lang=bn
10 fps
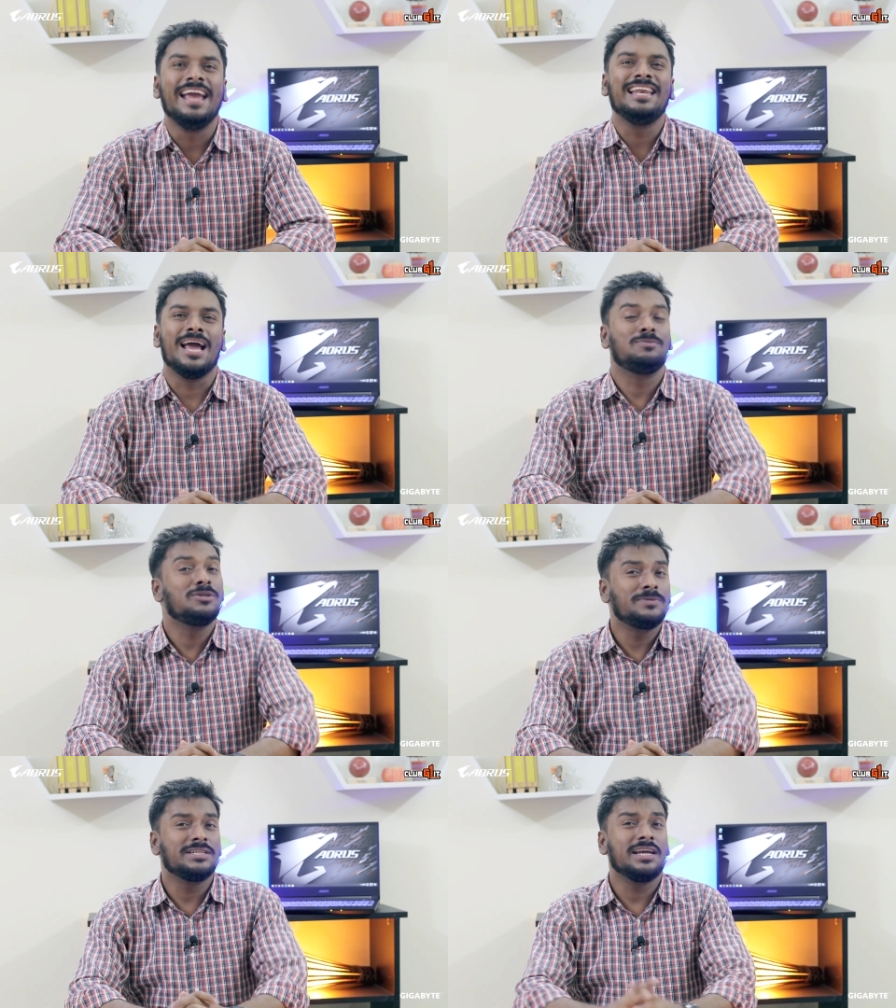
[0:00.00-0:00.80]
এই
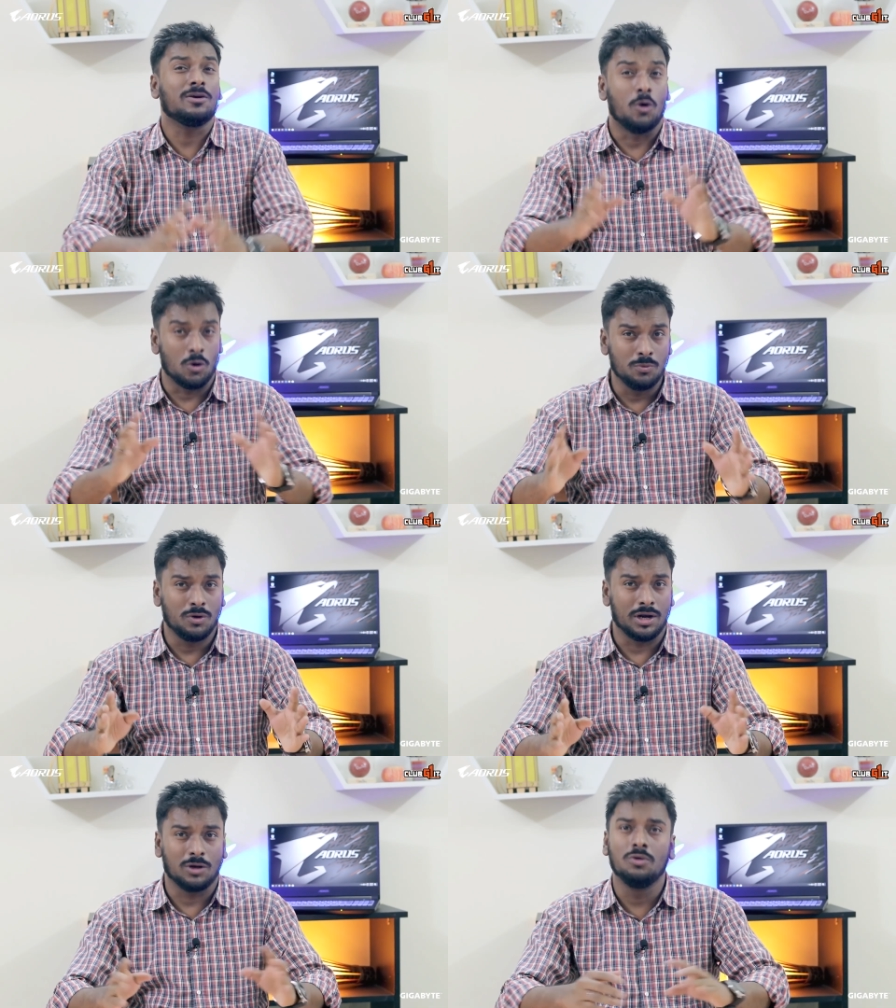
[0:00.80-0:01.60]
ল্যাপটপটিকে গরম
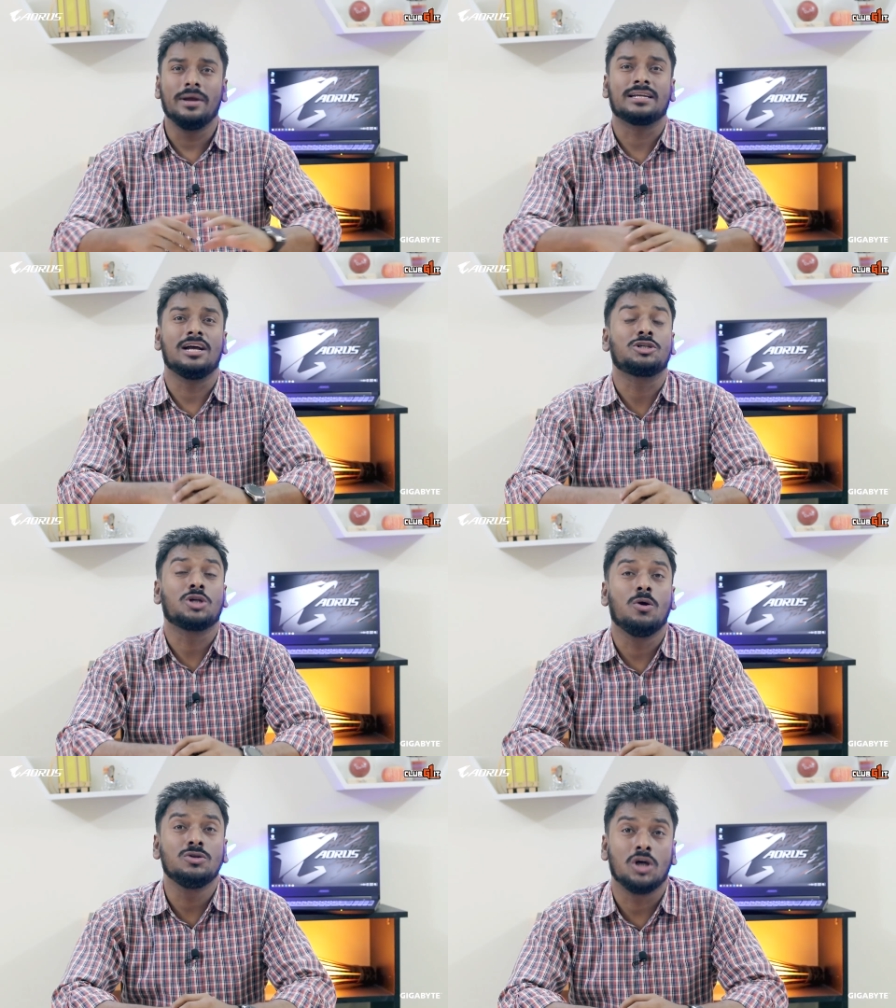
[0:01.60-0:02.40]
করা খুব একটা
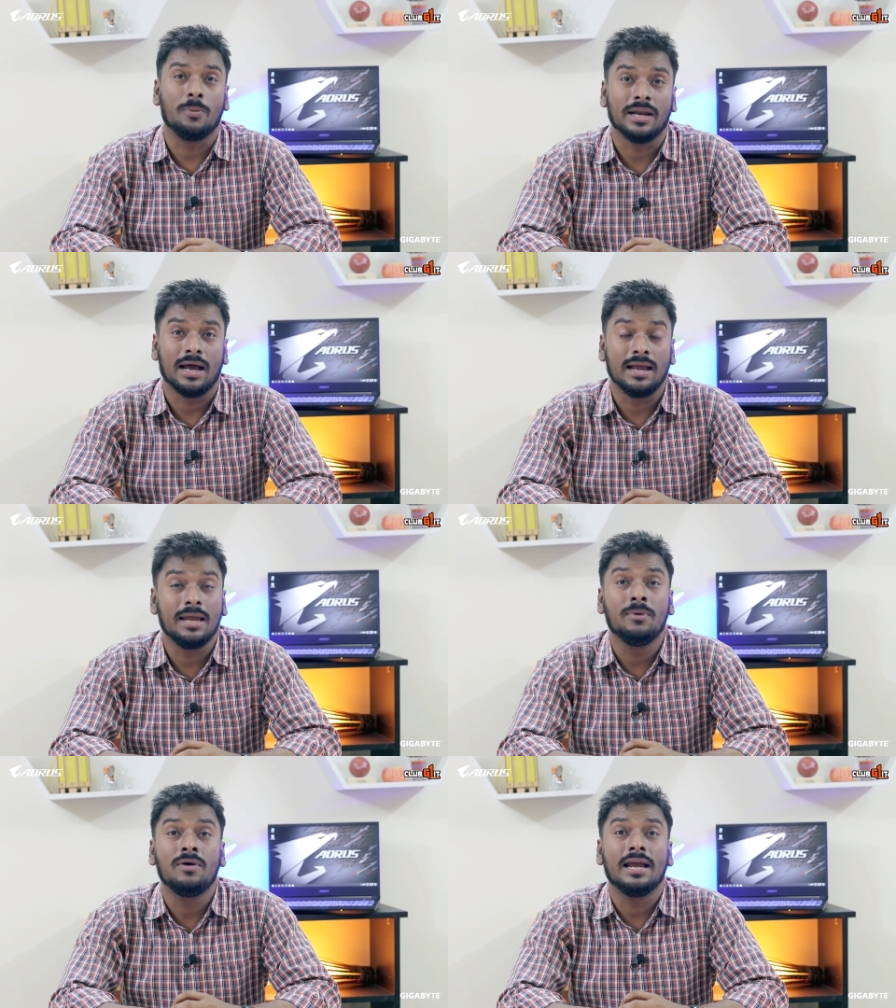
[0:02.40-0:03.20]
সহজ হবে না
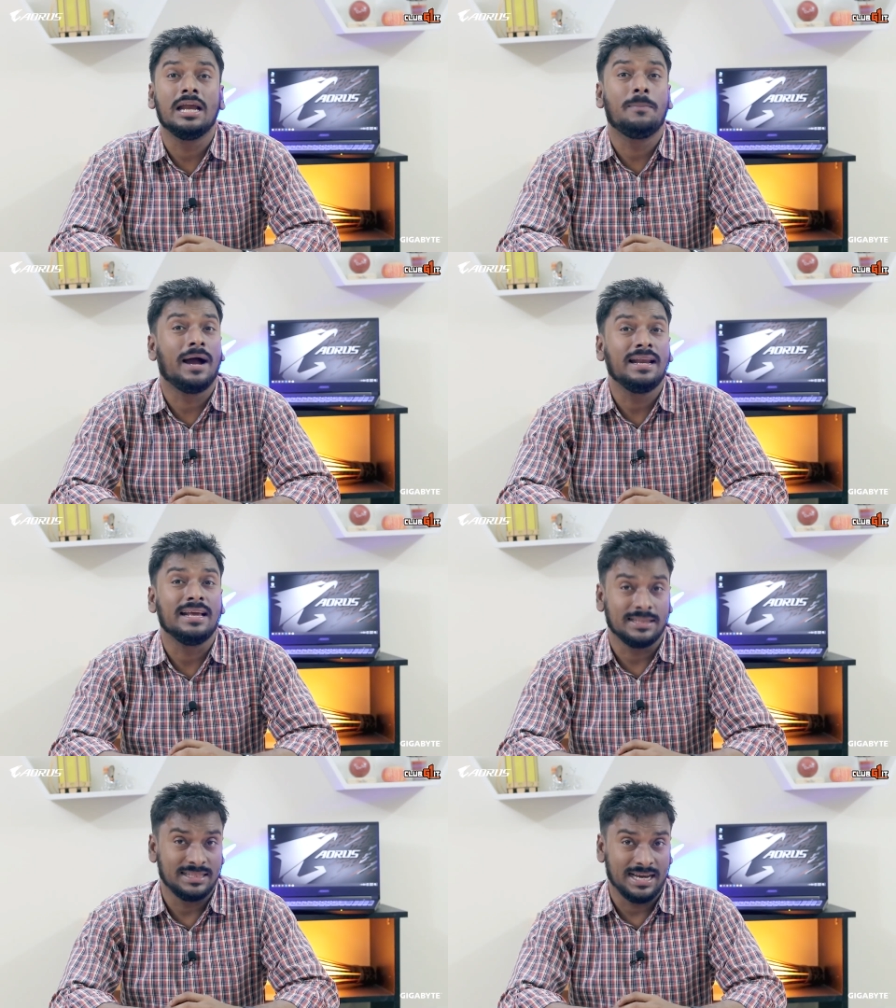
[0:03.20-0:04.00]
এবং এর
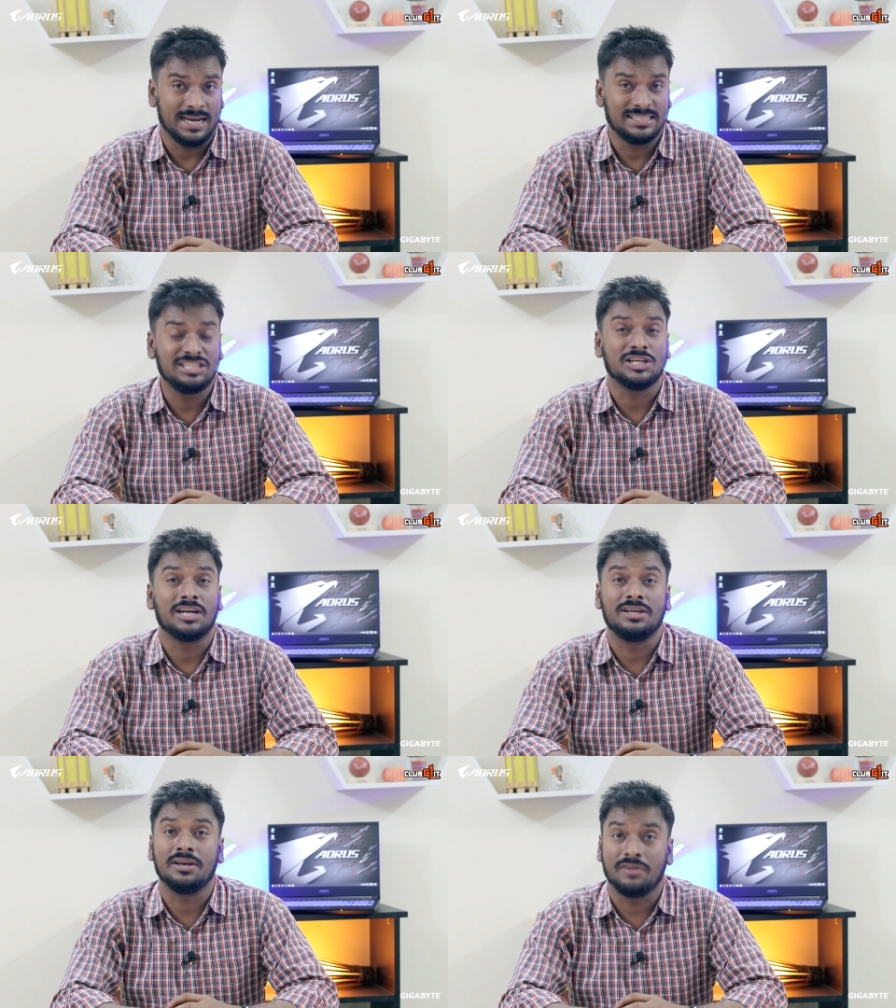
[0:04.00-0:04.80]
বাইরে এতে দেয়া আছে
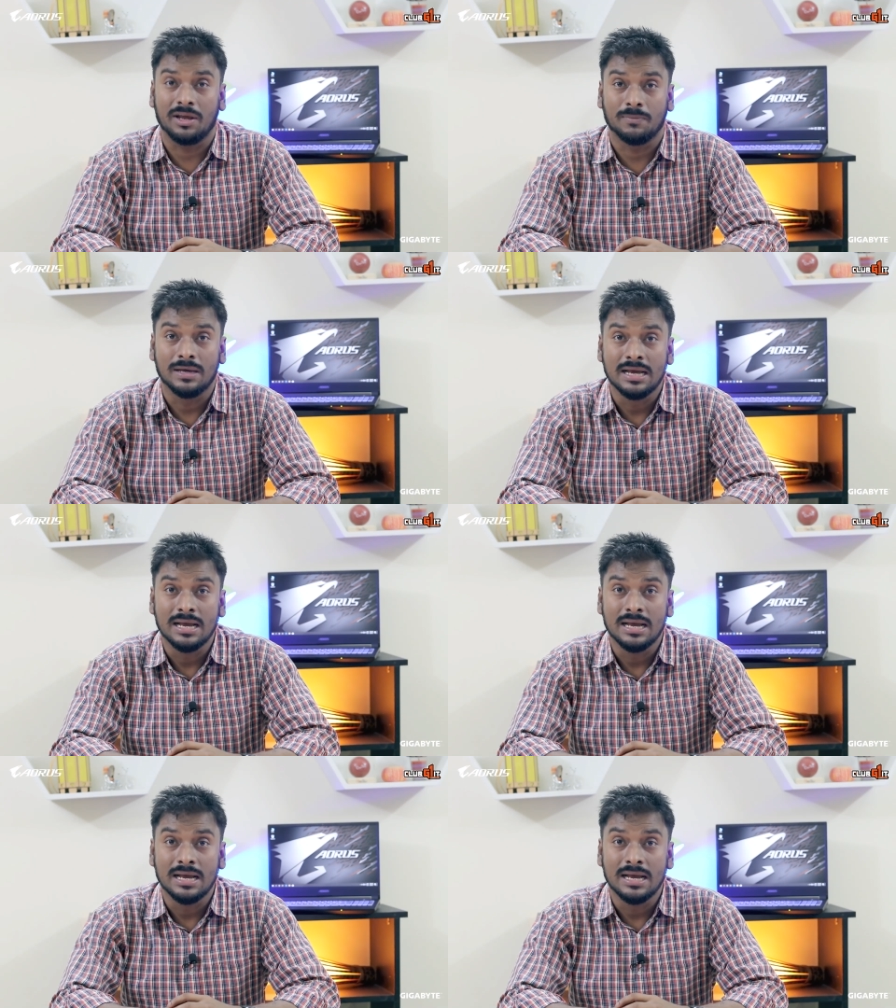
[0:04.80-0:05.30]
চারটি গ্রিপ